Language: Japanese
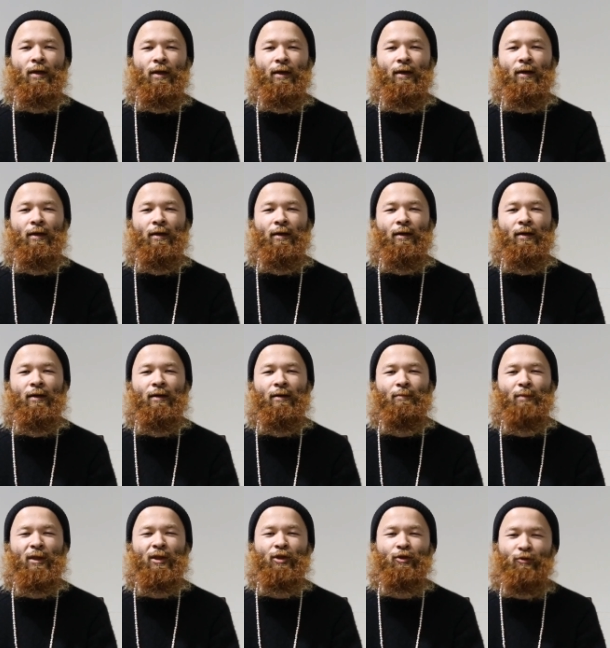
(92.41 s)

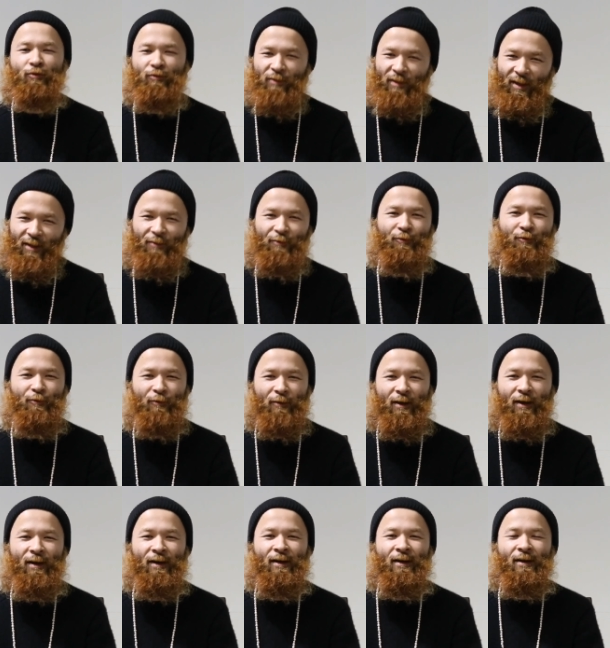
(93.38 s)
えーまあ、宿題という
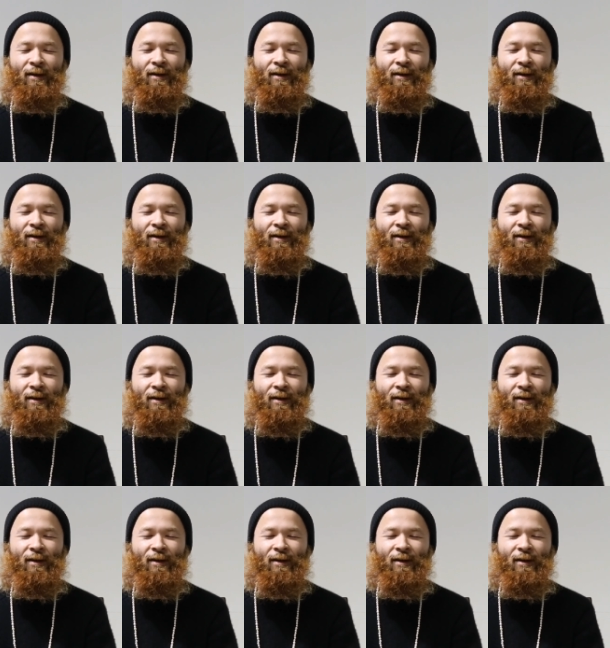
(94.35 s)
か